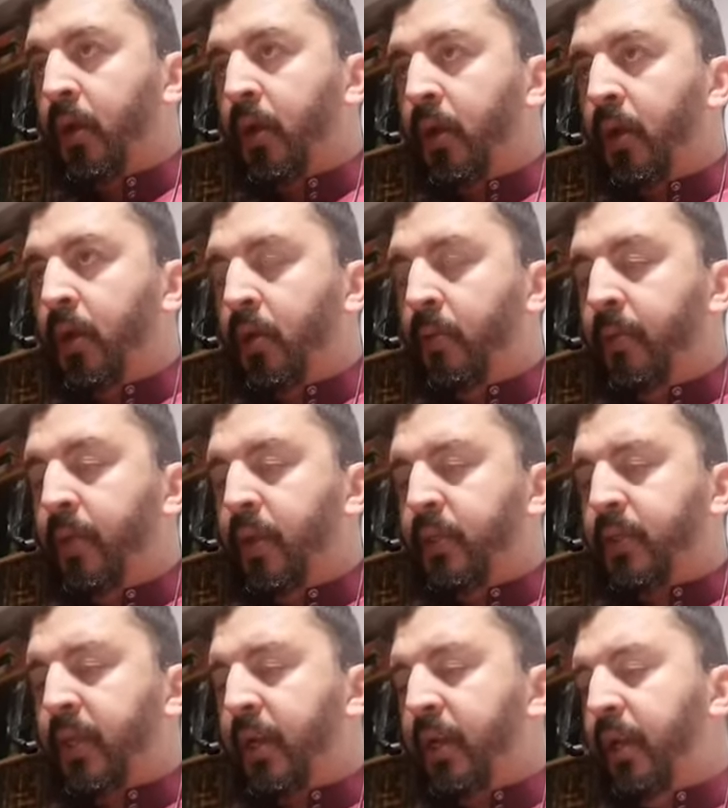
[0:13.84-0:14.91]
اللهم لا
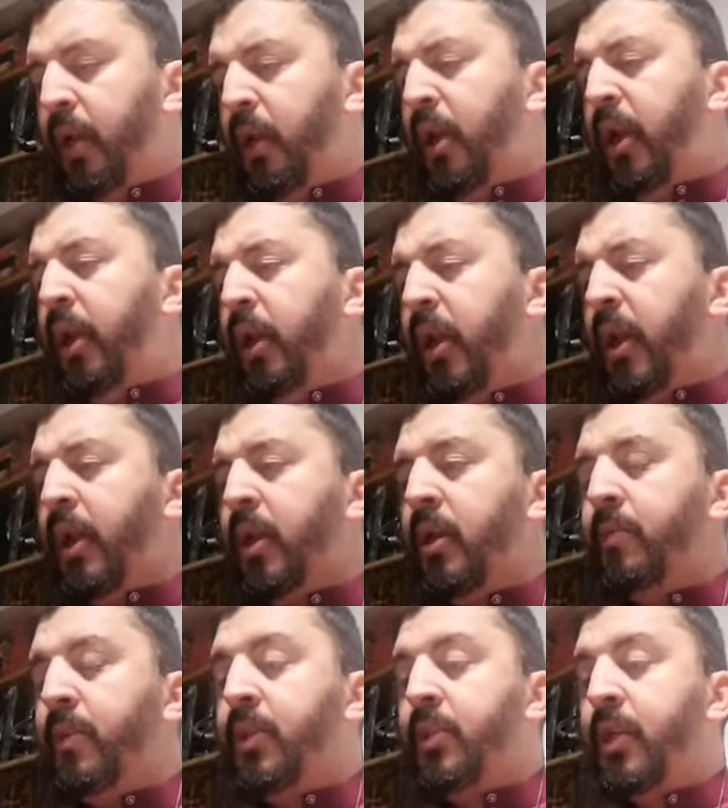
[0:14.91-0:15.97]
سهل إلا
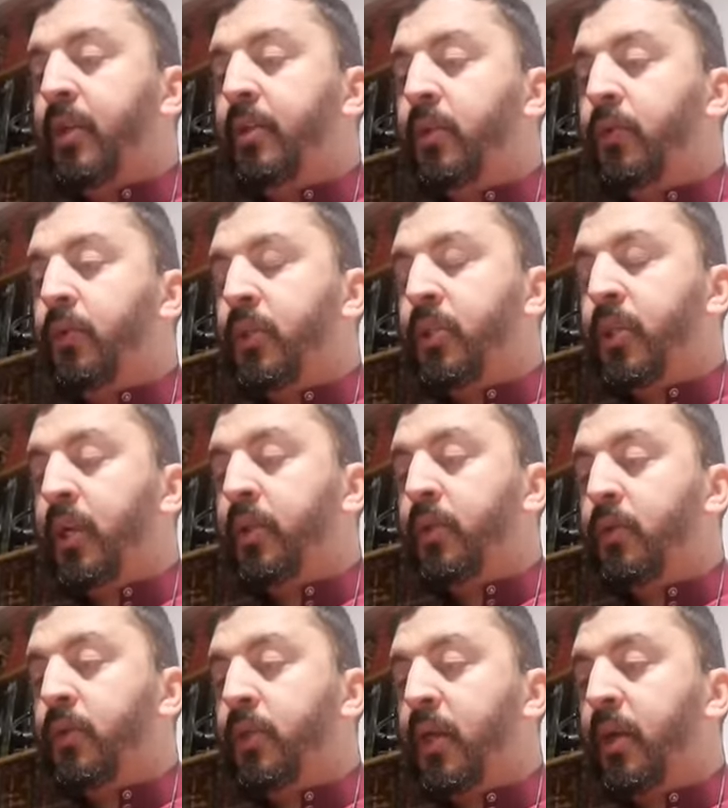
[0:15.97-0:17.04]
ما
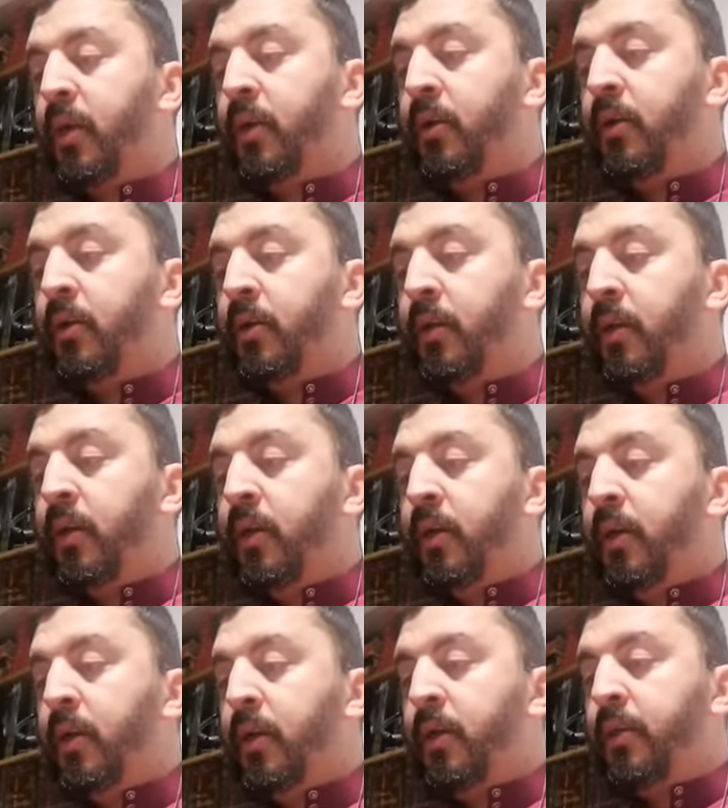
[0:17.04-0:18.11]
جعلته سهلا
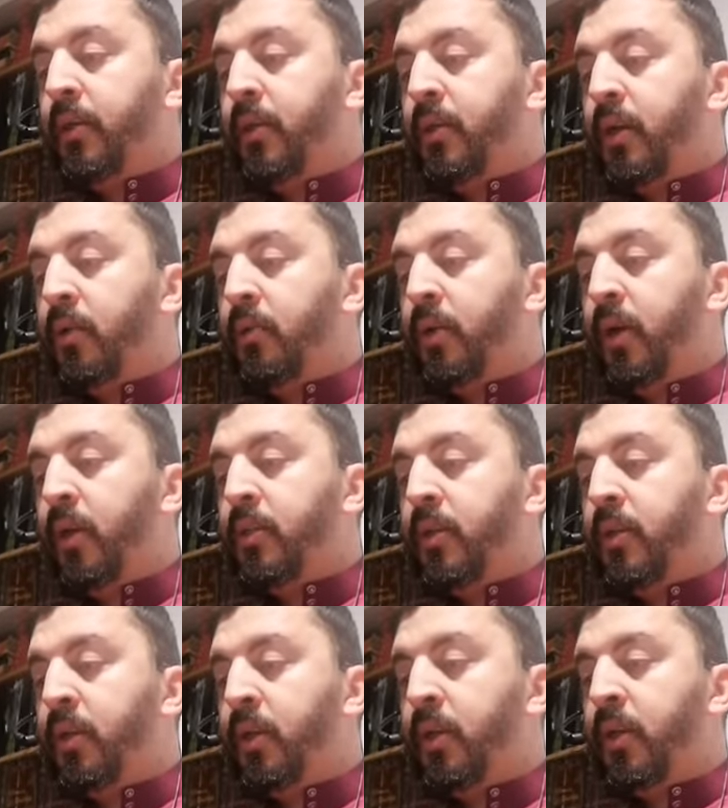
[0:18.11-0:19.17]
أنت تجعل
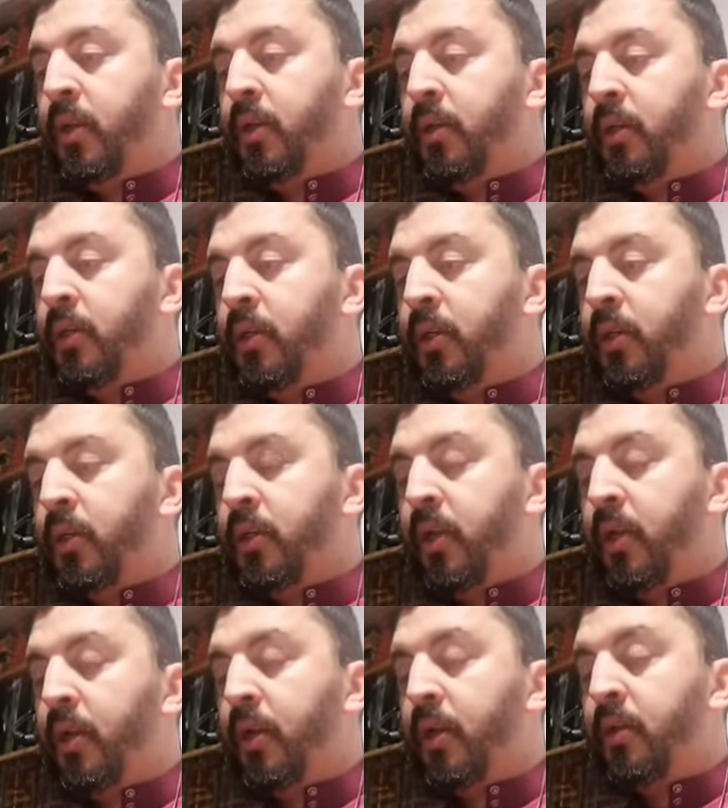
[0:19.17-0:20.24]
الحزن إذا شئت
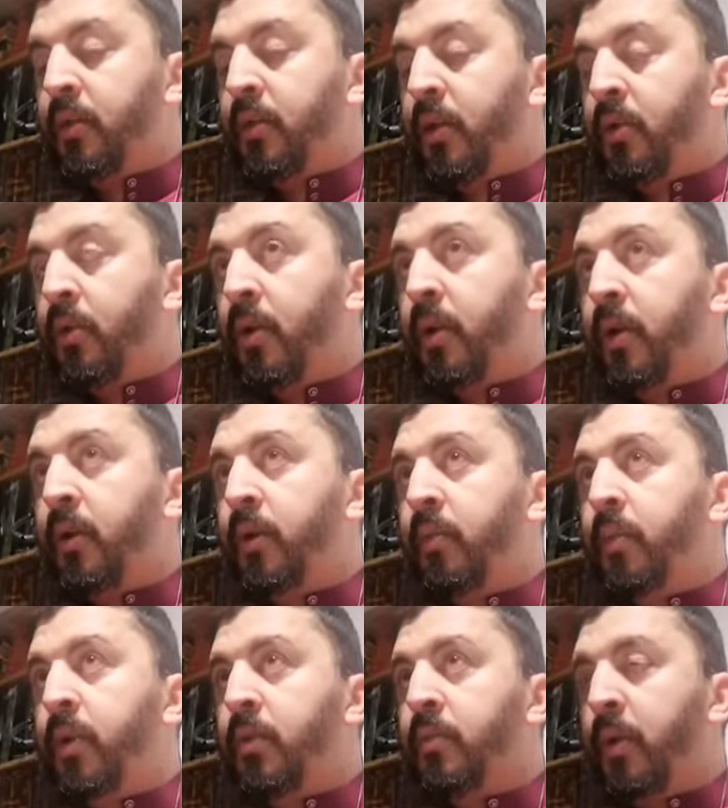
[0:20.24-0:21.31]
سهلا نسأل الله العظيم
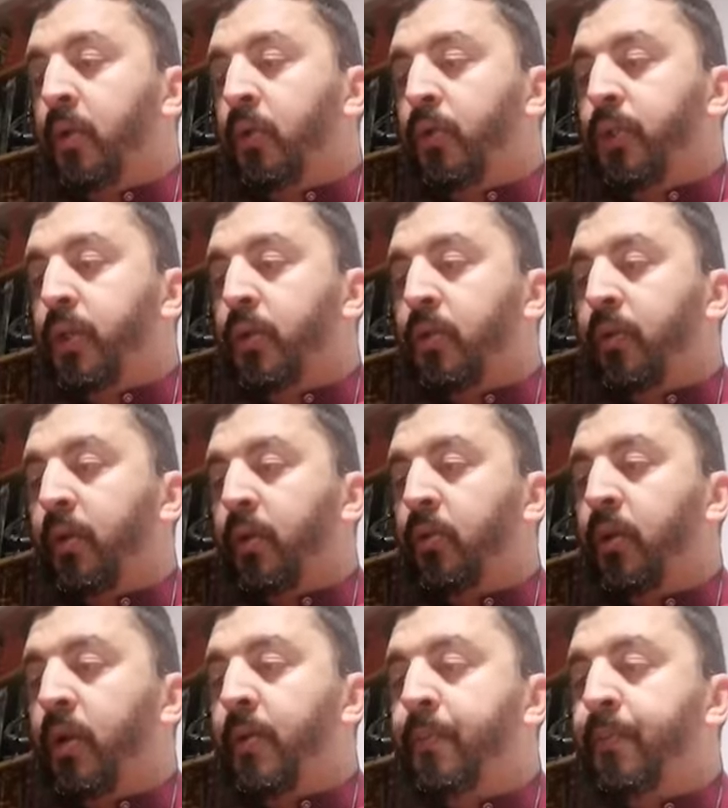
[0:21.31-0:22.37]
بأسماء الحسنى وصفة
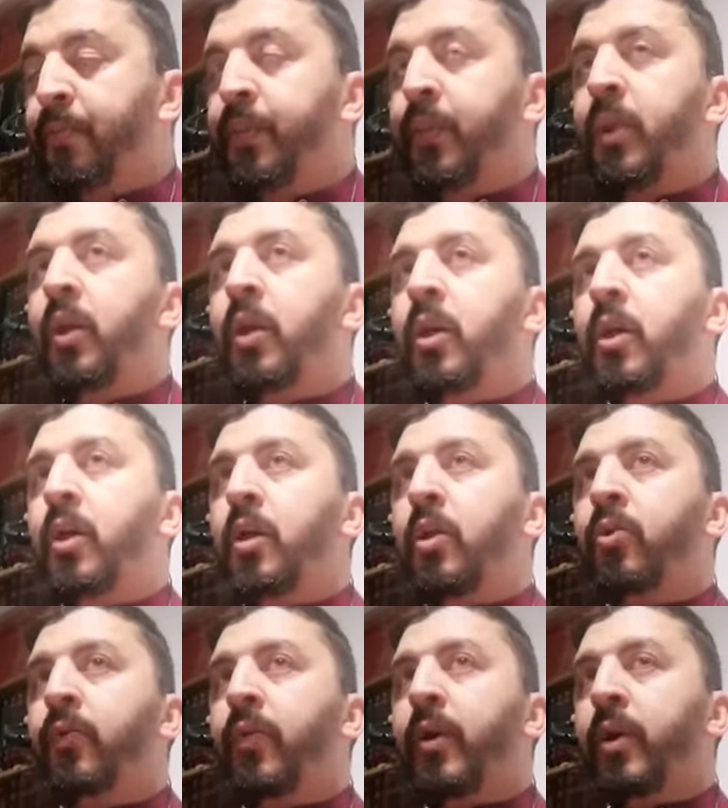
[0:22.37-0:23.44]
العلى أن
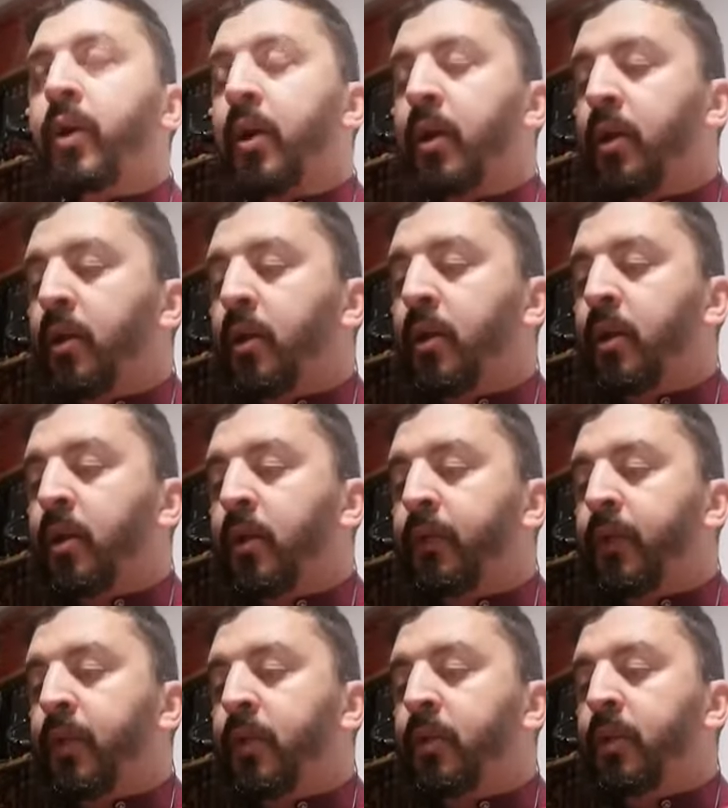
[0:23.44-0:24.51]
يفقهنا
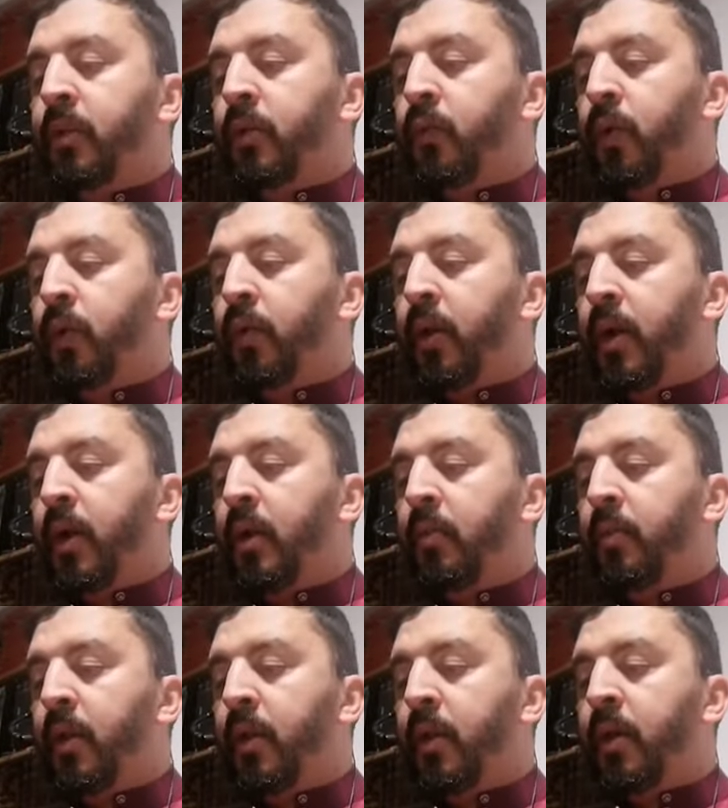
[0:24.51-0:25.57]
في الدين
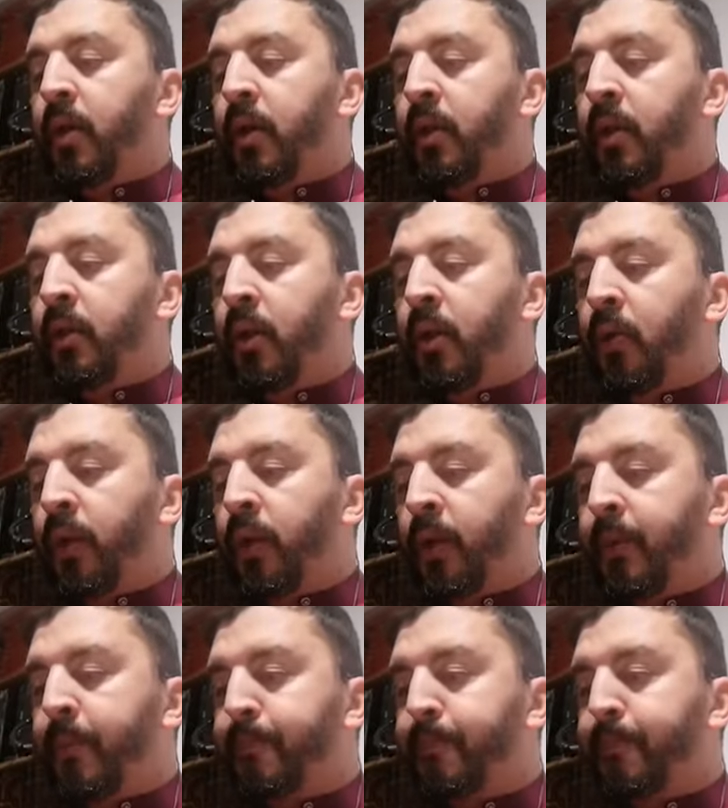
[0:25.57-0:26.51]
ويعلمنا التاويل